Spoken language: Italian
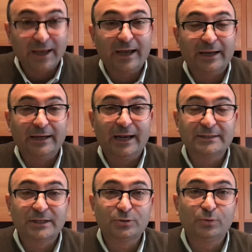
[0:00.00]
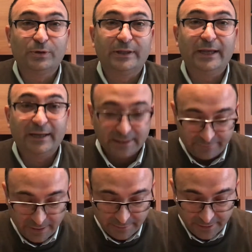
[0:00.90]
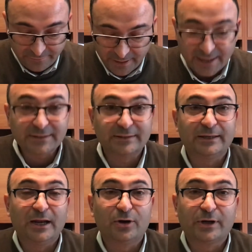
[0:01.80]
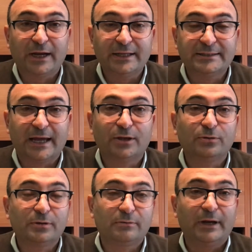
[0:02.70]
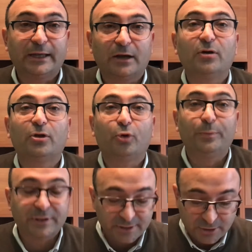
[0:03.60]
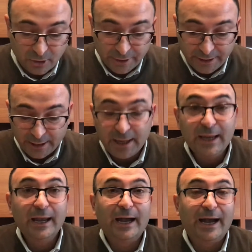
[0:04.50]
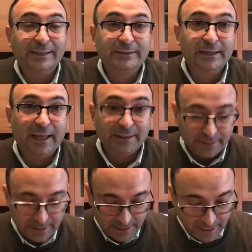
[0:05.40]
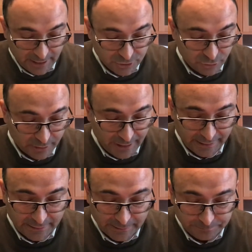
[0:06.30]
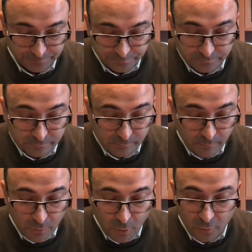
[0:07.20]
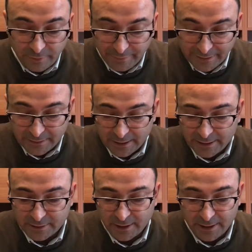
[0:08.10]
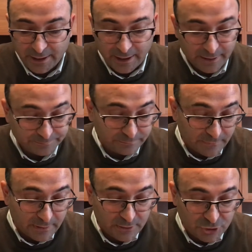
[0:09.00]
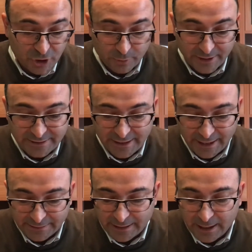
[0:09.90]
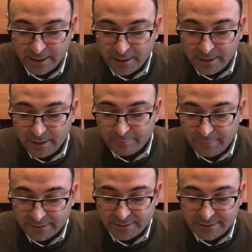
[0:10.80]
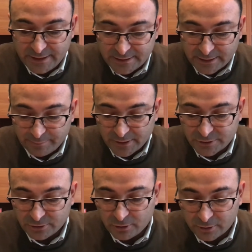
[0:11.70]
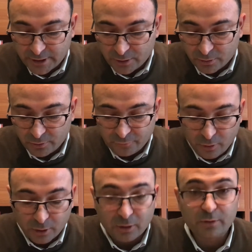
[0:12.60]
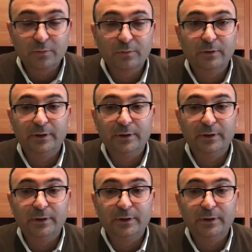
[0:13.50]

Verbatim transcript: eh, nella stesura dei, dei vari manifesti, nell'organizzare tutte quelle che erano documentazione attinente alla giornata. Ovviamente la, la, diciamo, l'azienda Med System il signor Gregorio Fuoco. Eh,